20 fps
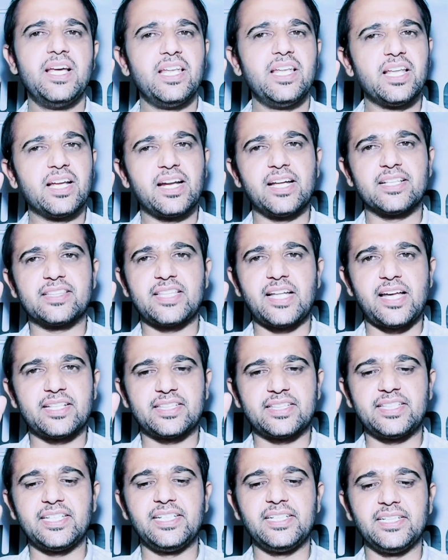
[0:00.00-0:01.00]
लगातार
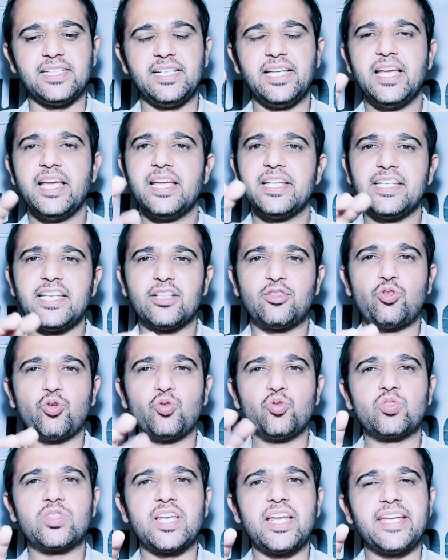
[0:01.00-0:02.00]
तीन दिन ये
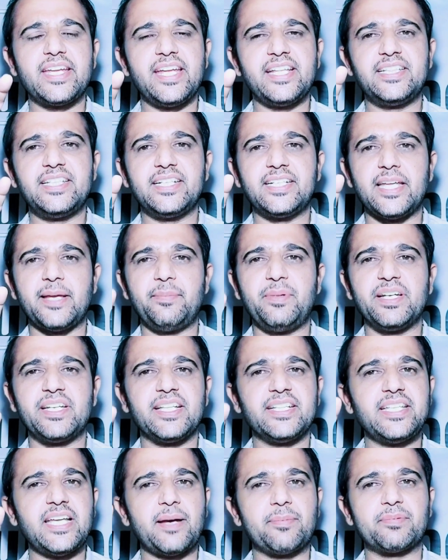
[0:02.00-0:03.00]
दोनों तरह की यदि टेबलेट
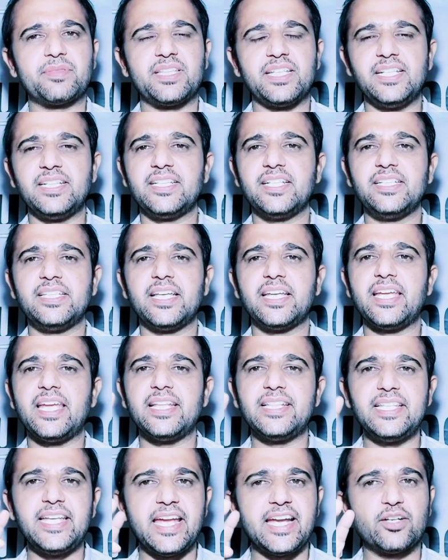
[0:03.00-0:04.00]
यदि आप तीन दिन देंगे
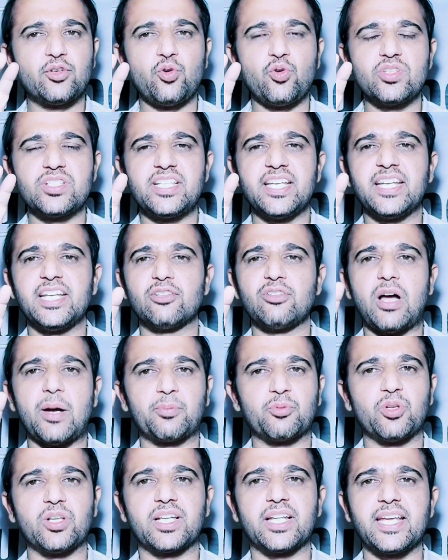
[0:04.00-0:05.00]
यदि एक डोज देंगे तो
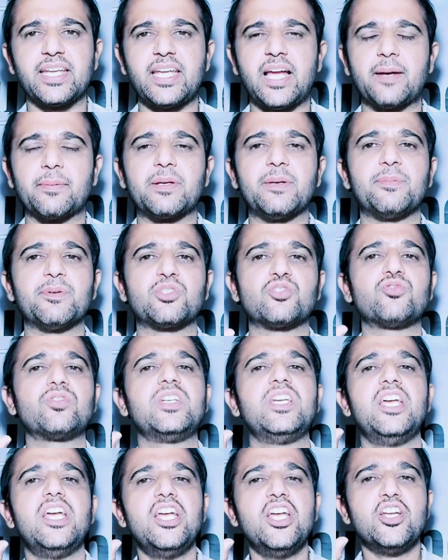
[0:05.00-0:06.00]
आपको लग रहा है कि आपके पशु की